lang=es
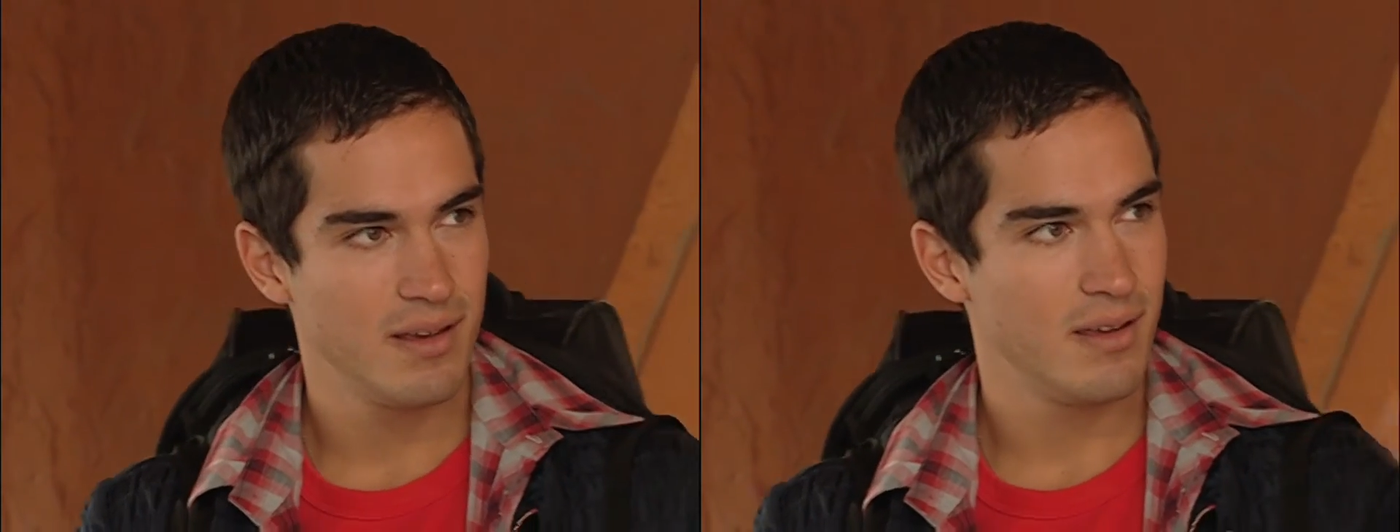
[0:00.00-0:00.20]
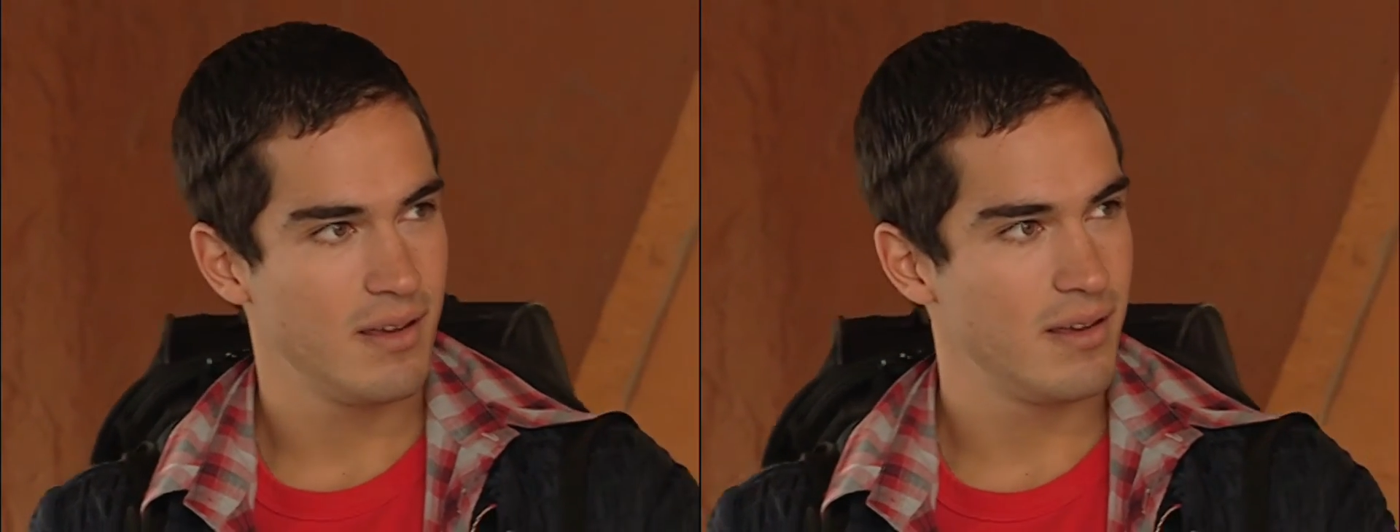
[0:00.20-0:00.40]

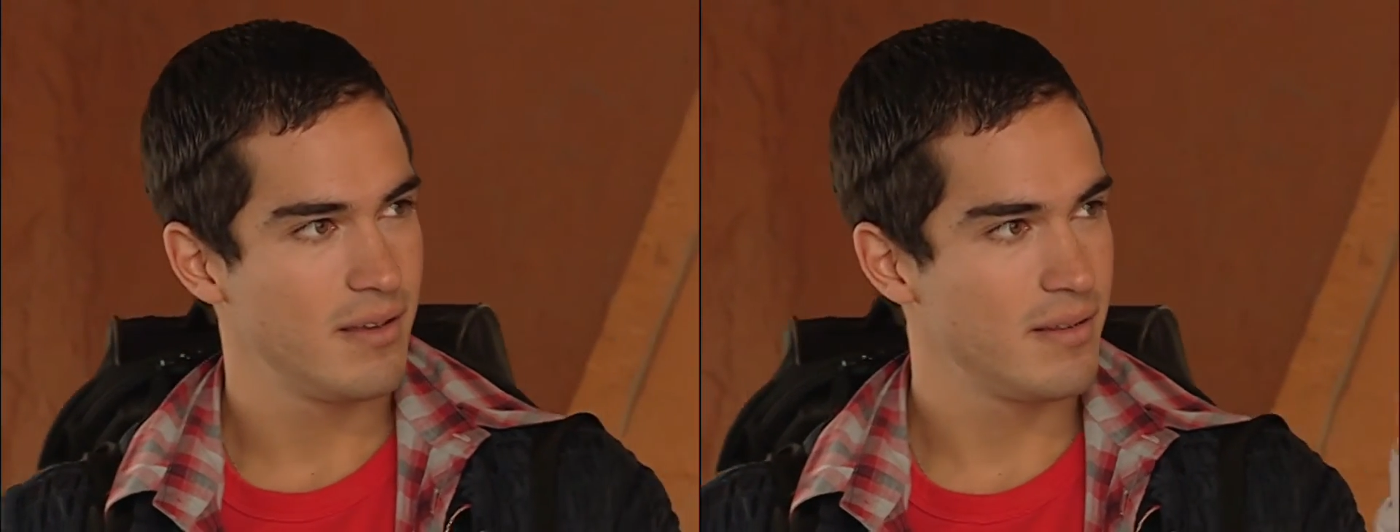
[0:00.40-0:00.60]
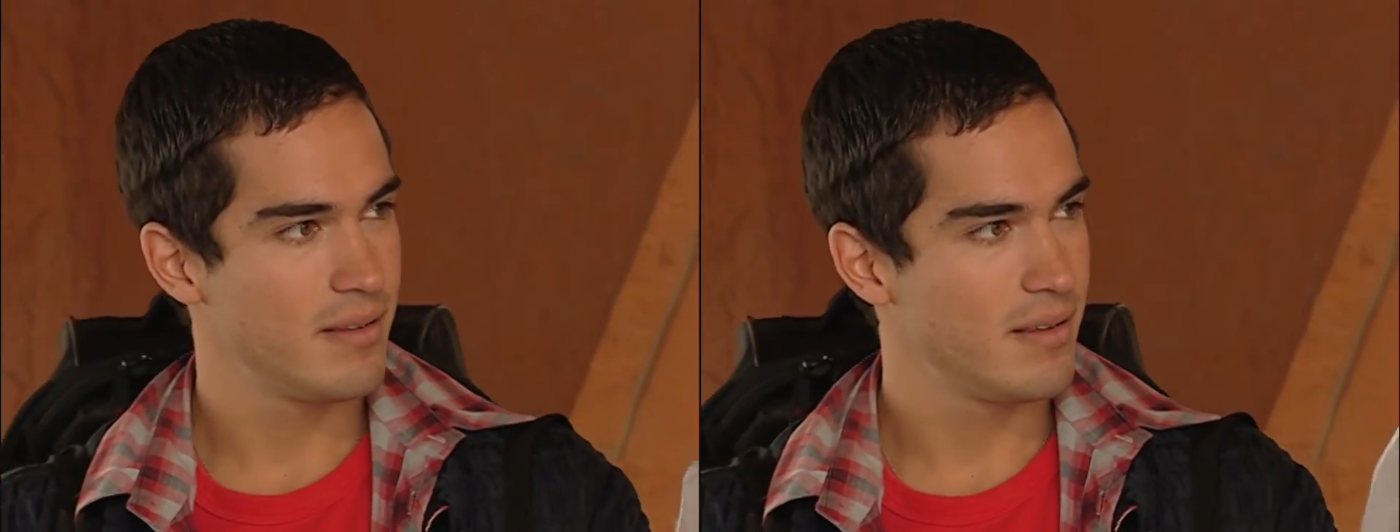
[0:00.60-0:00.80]
todavía no
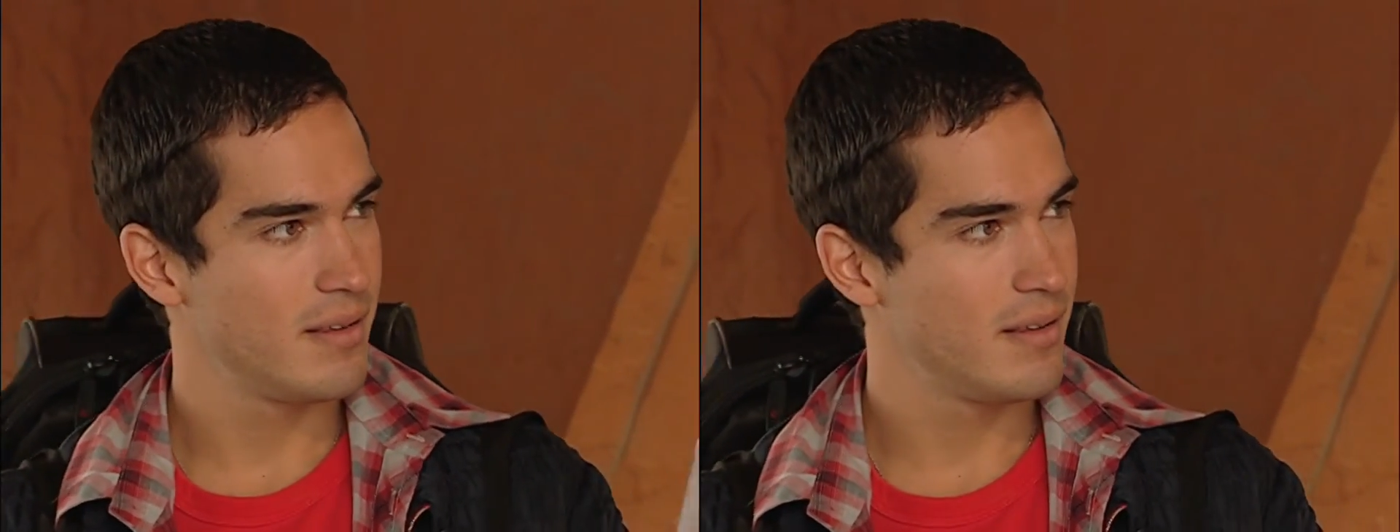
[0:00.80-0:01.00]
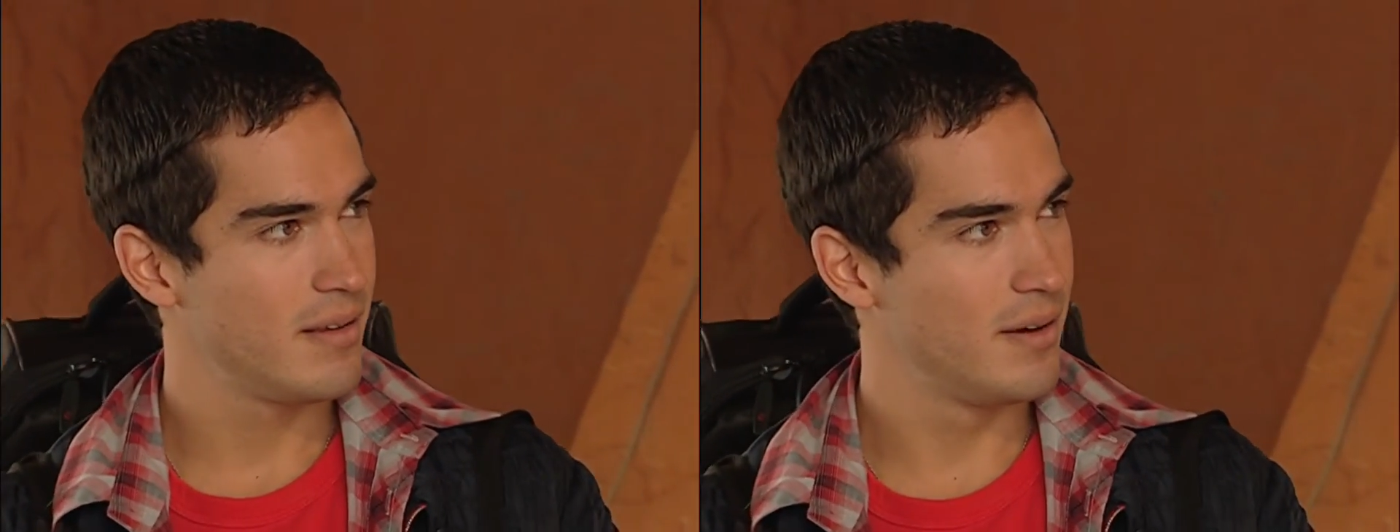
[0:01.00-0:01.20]
nos
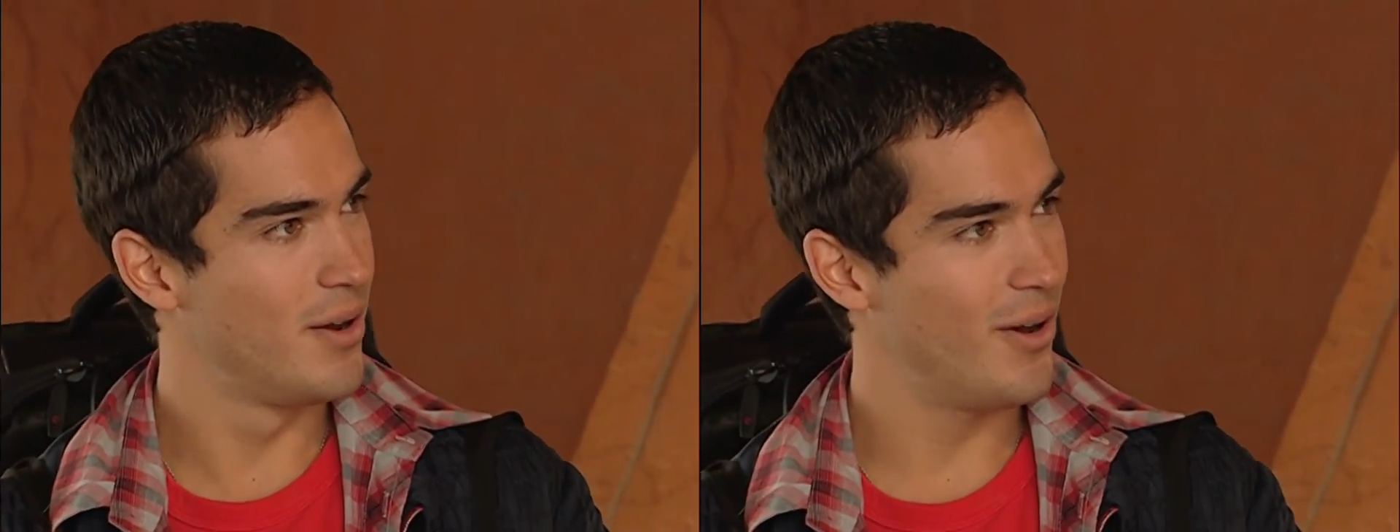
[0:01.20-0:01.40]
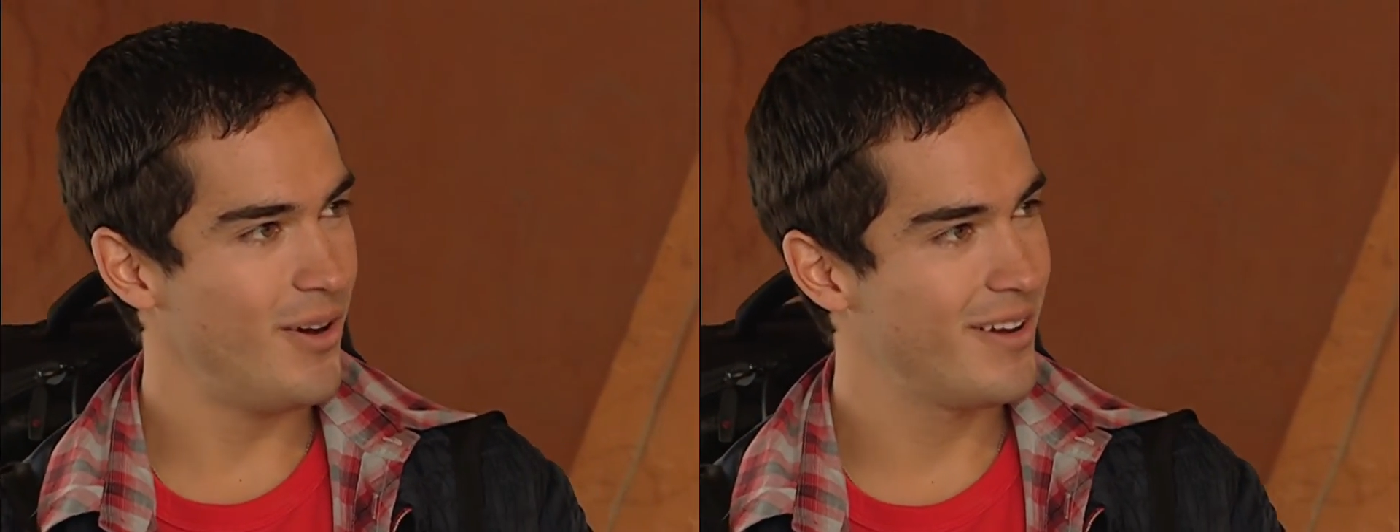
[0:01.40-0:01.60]
acostumbramos.
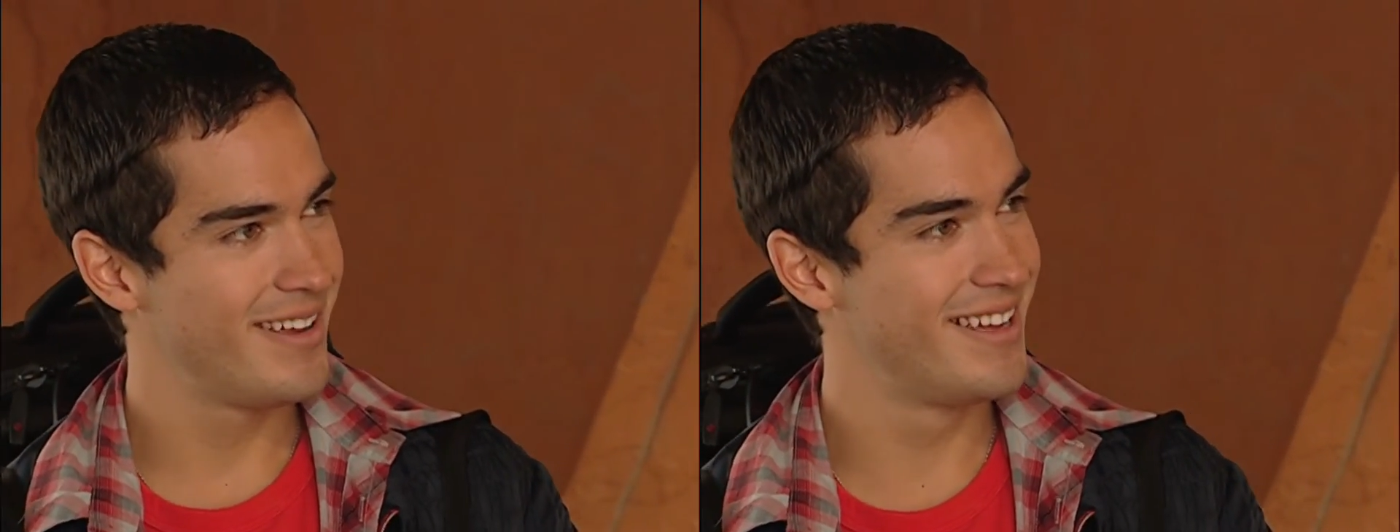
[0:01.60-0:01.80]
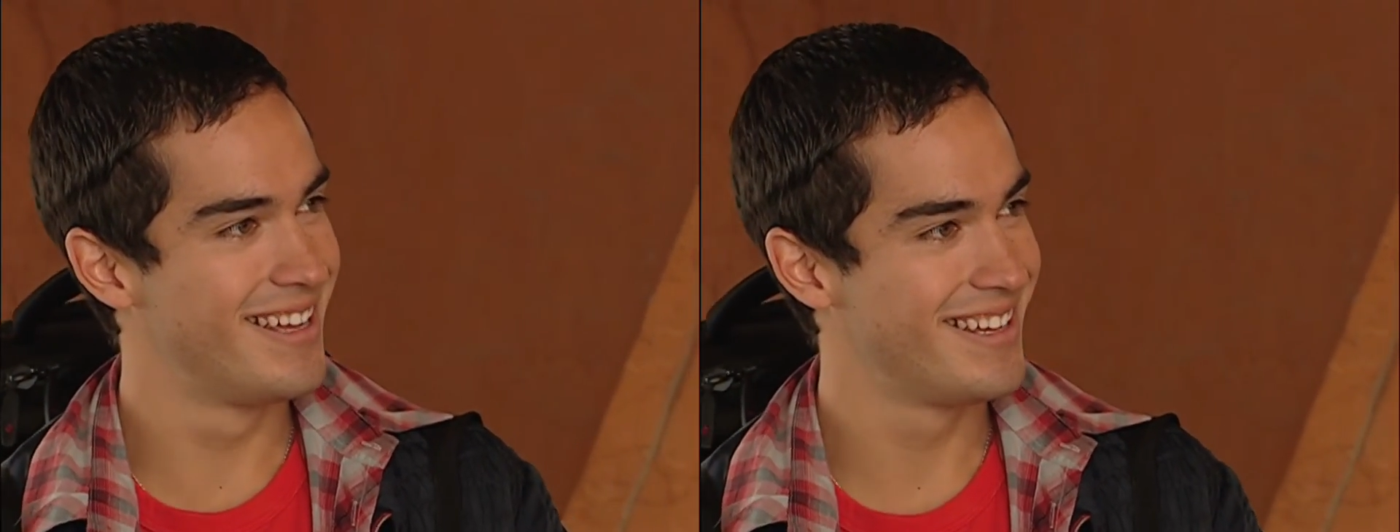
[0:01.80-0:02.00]
¿No?
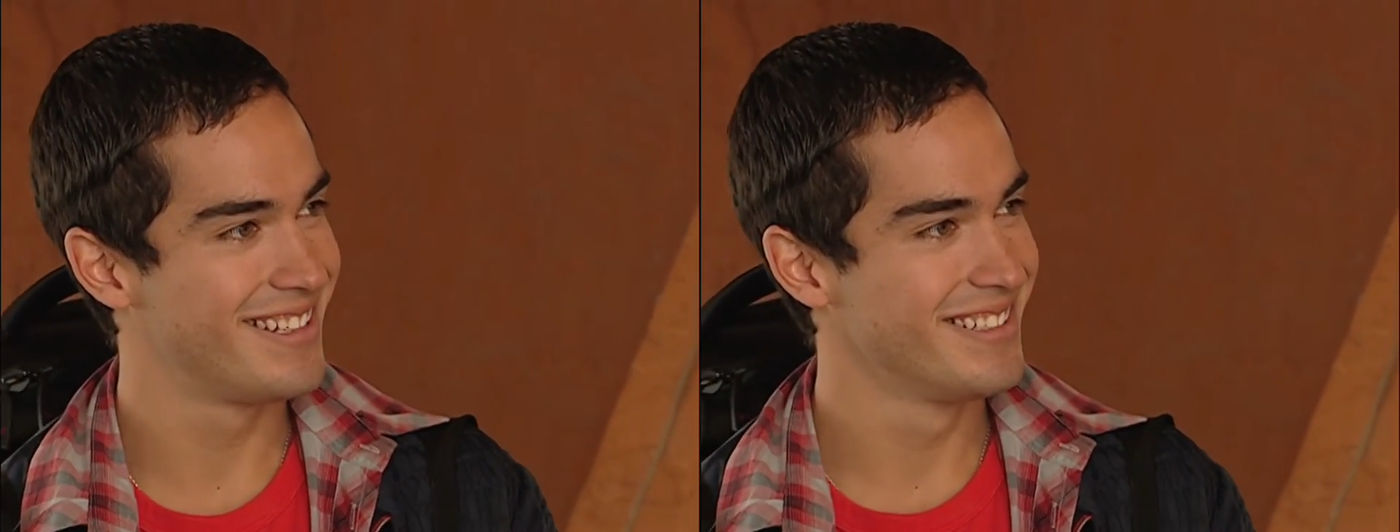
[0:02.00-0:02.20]
buen...